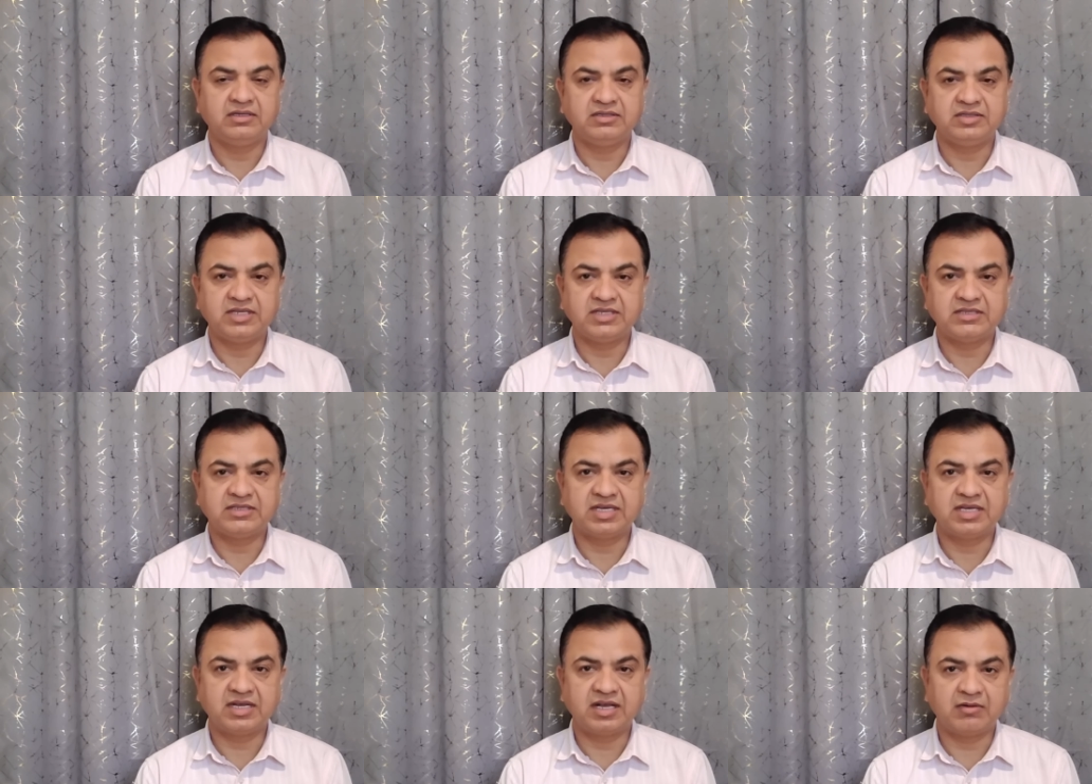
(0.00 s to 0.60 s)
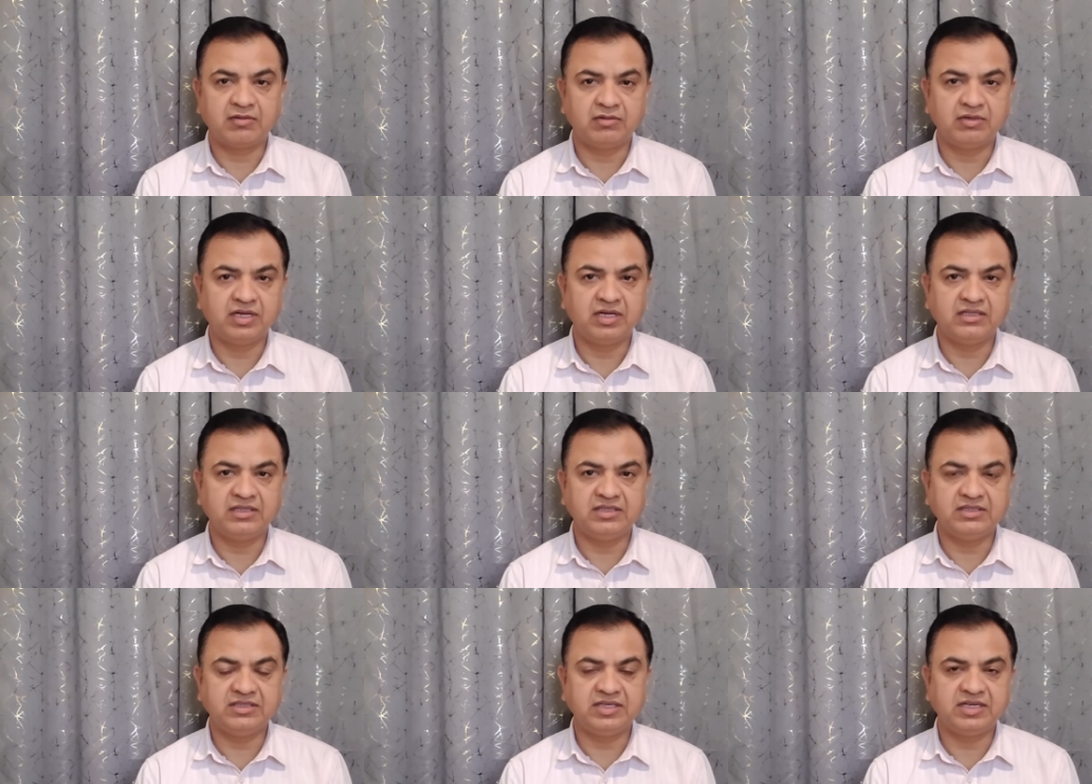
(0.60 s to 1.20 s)
जैसा राहुल
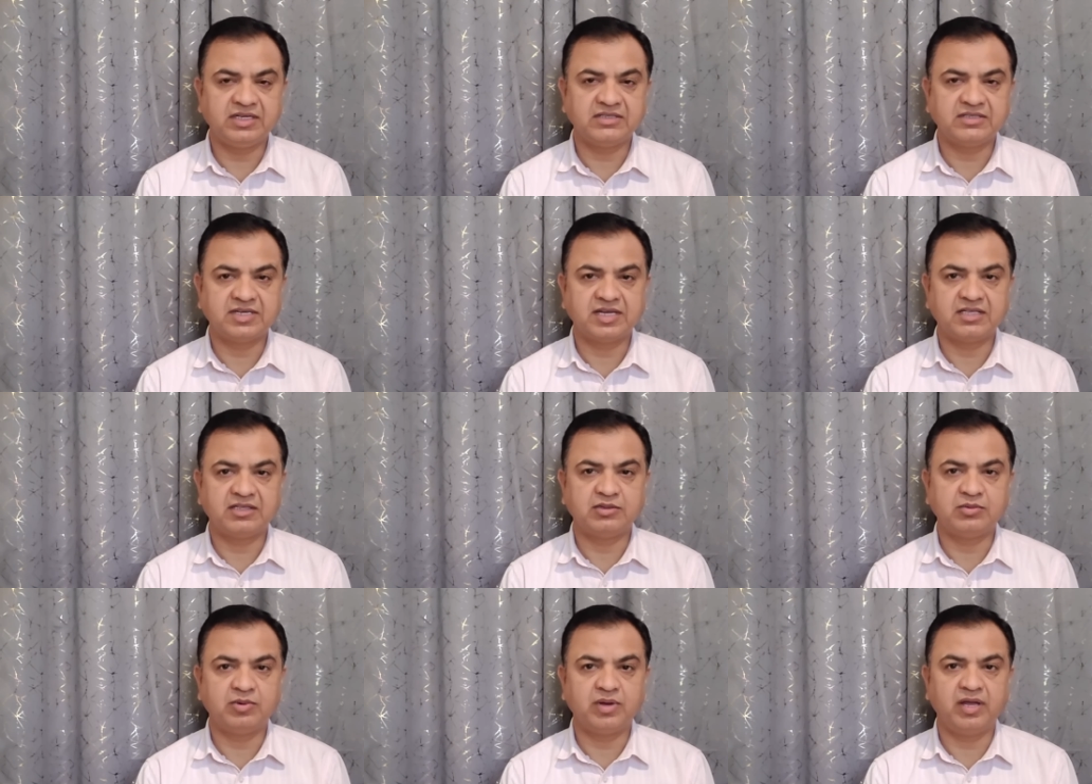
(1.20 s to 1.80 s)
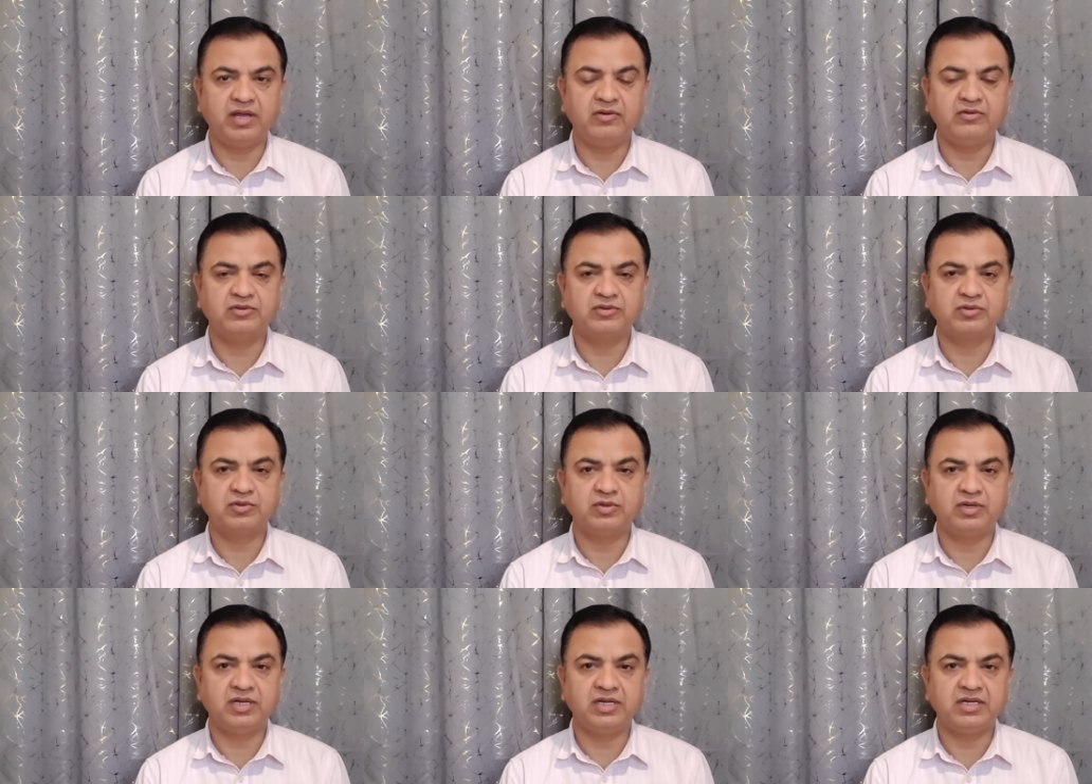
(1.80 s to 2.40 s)
गांधी जी के साथ हुआ है
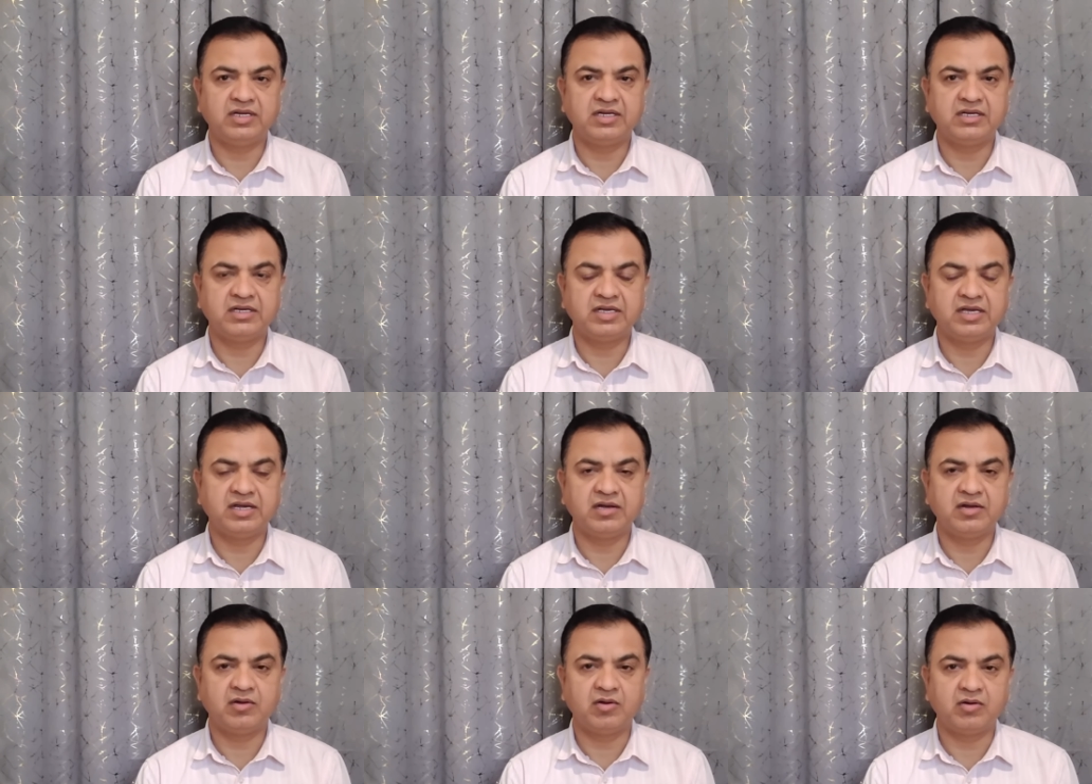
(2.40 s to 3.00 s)
उसको लेकर के